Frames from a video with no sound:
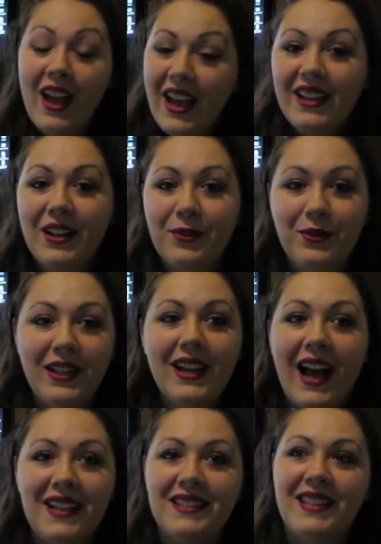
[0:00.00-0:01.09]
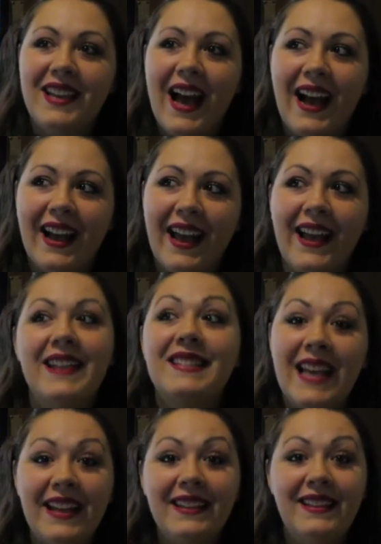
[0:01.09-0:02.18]
e in alcuni casi anche
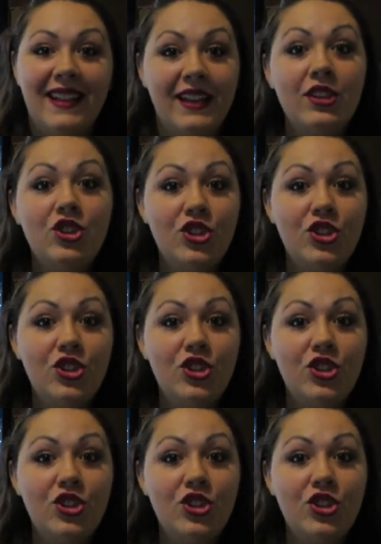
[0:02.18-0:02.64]
7,